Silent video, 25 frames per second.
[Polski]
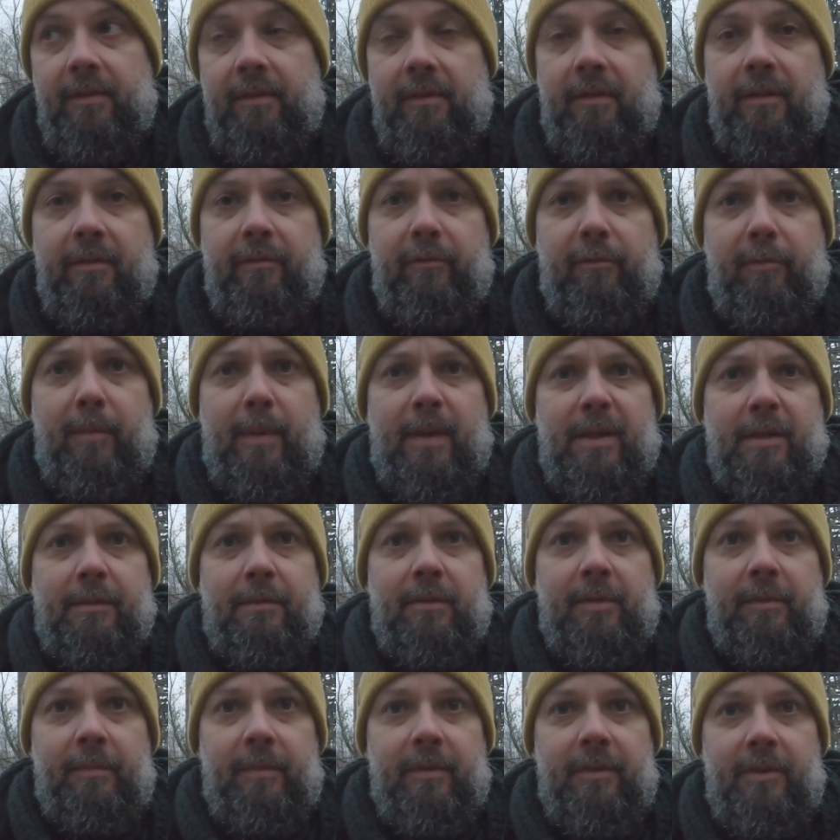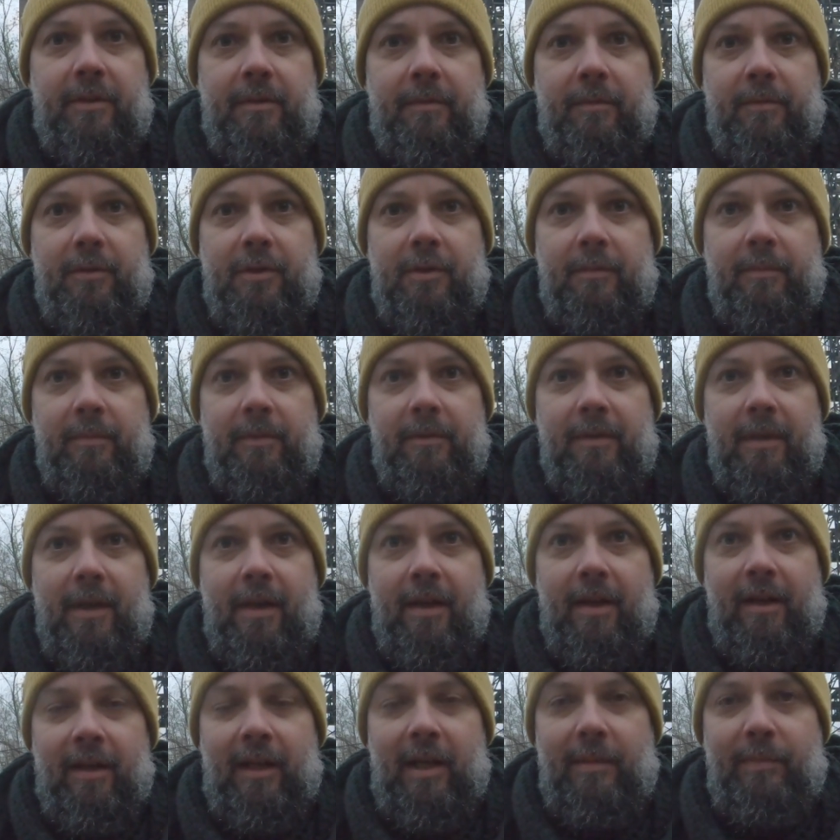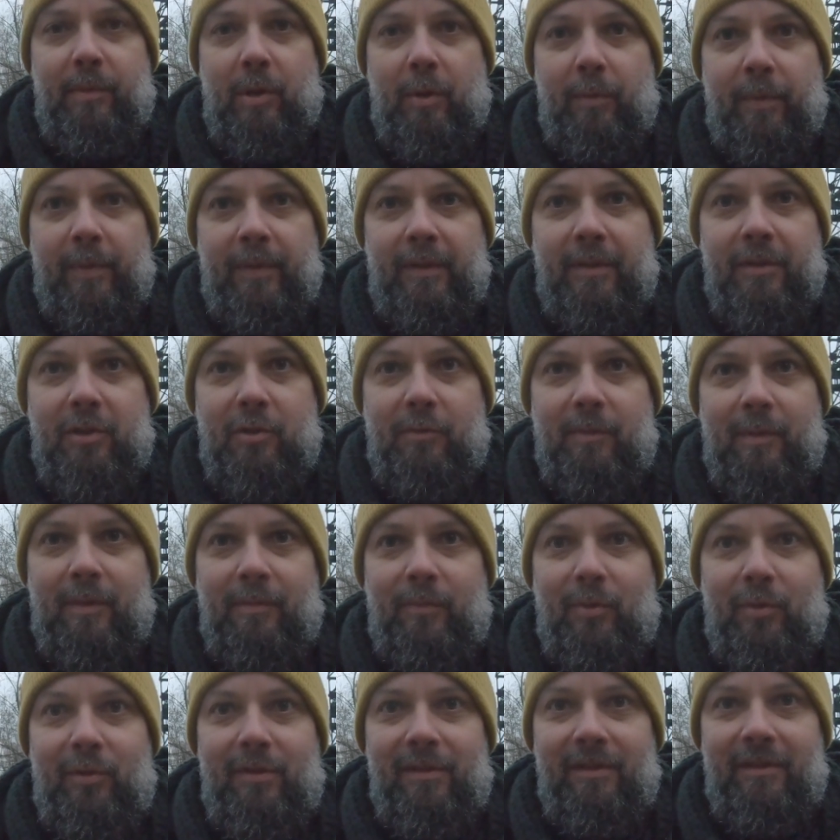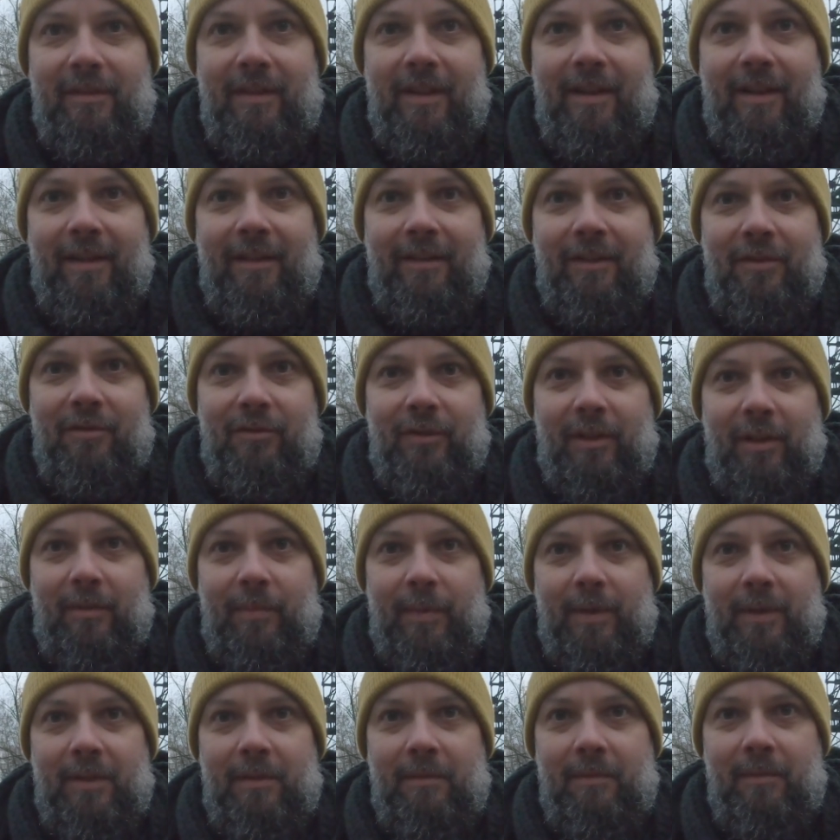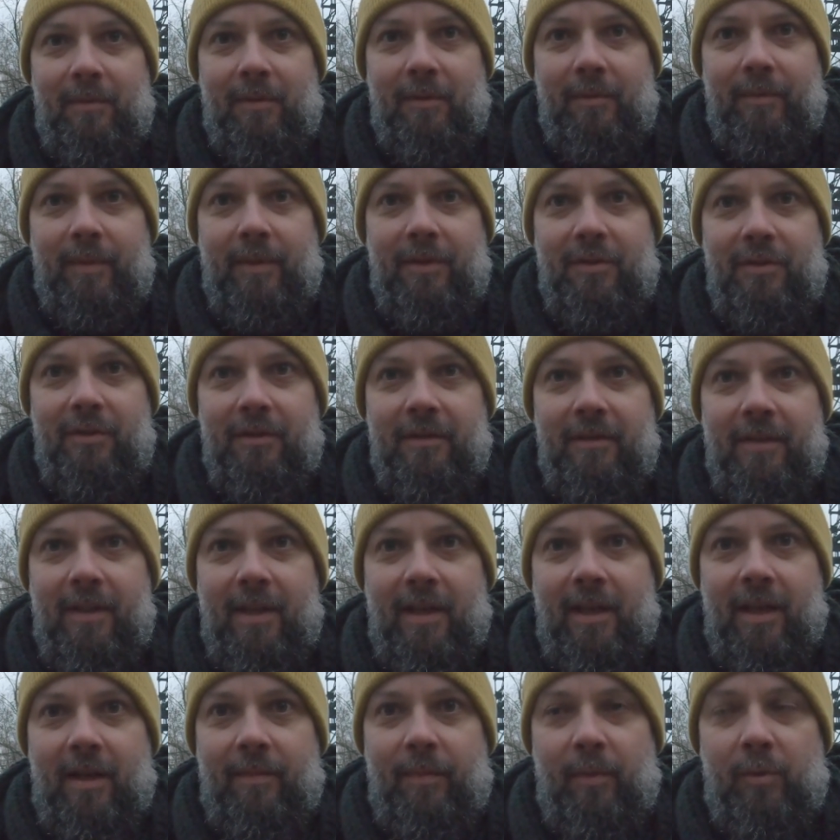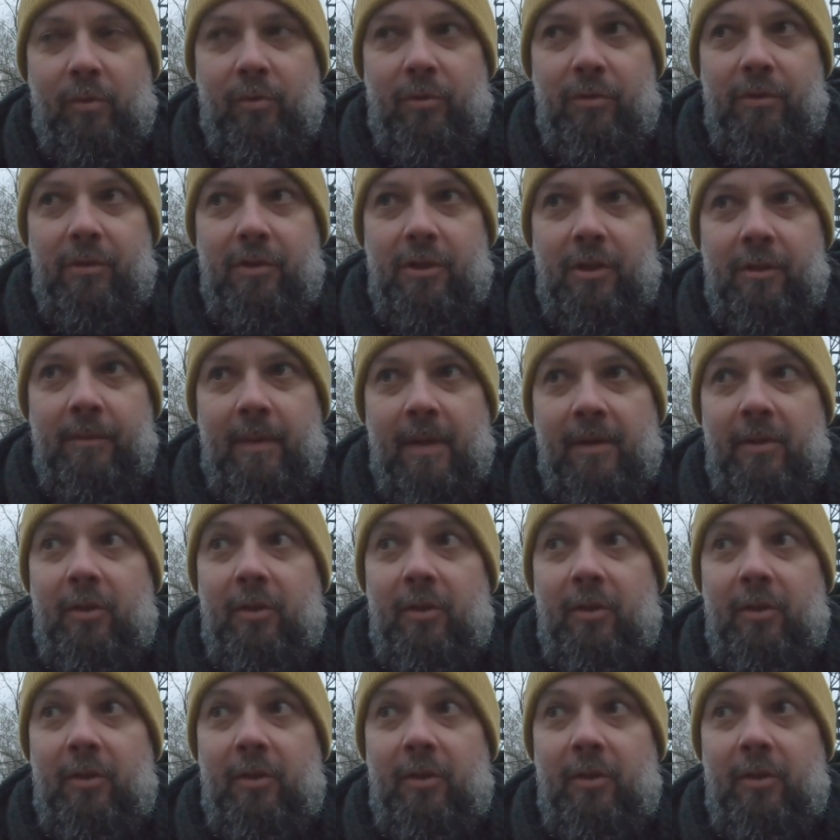No nie wyobrażam sobie, gdzie można by lepiej opowiadać o barburce niż w tak pięknym obiekcie pogórniczym.